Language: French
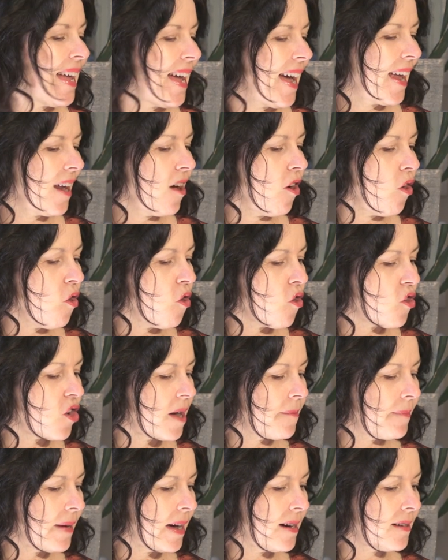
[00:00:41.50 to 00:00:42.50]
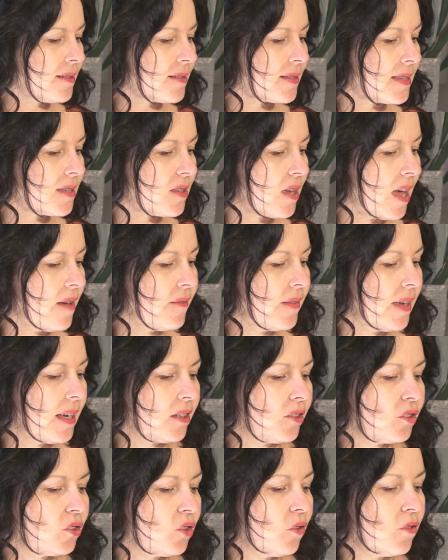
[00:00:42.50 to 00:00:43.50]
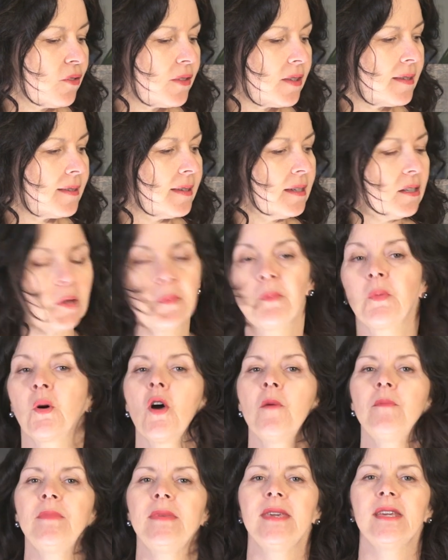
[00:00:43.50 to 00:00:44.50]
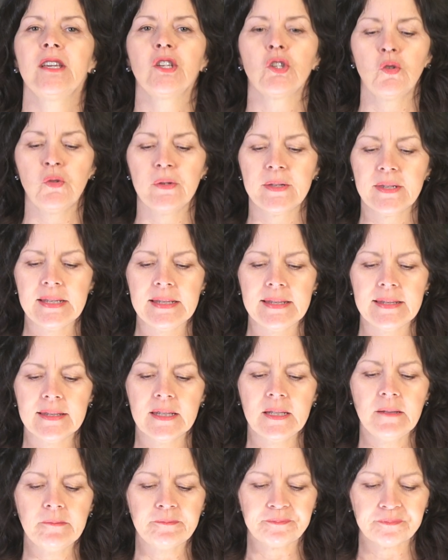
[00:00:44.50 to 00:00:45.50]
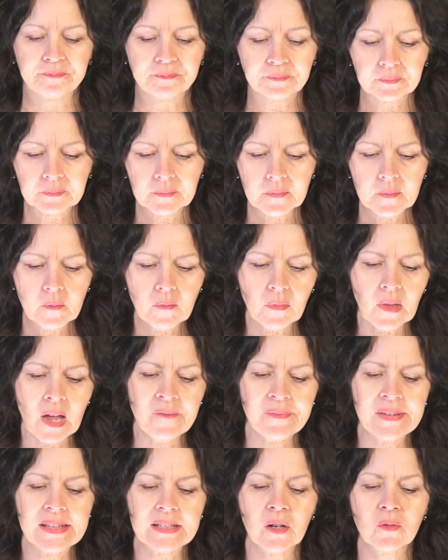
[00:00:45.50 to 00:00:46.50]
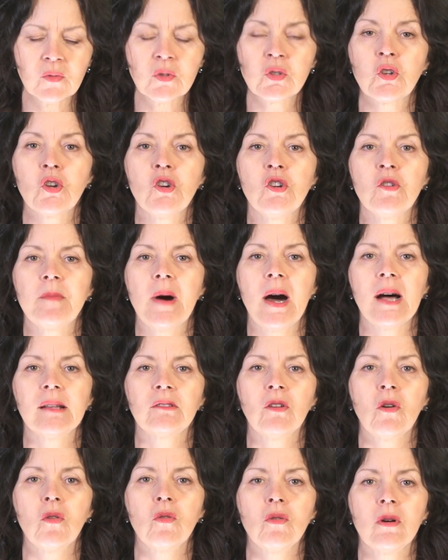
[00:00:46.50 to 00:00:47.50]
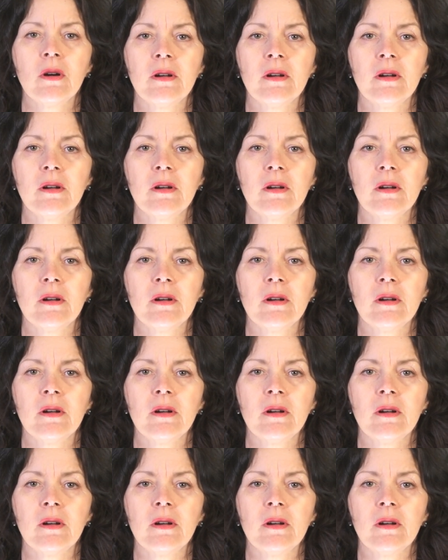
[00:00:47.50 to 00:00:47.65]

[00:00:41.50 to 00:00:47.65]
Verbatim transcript: Alors, on commence avec, euh, ça c'est le premier que j'ai utilisé. En fin de compte, c'est un bâton,